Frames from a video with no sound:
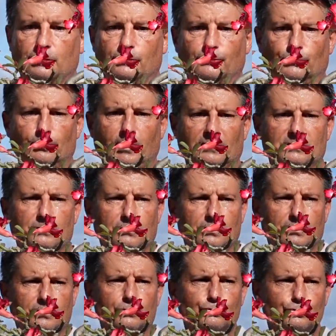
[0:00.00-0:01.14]
font partie
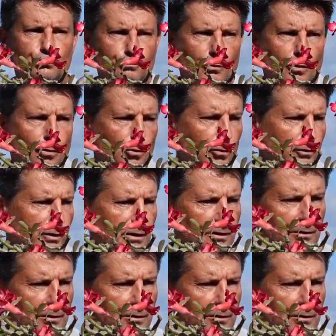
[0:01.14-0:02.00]
des, jugements, des,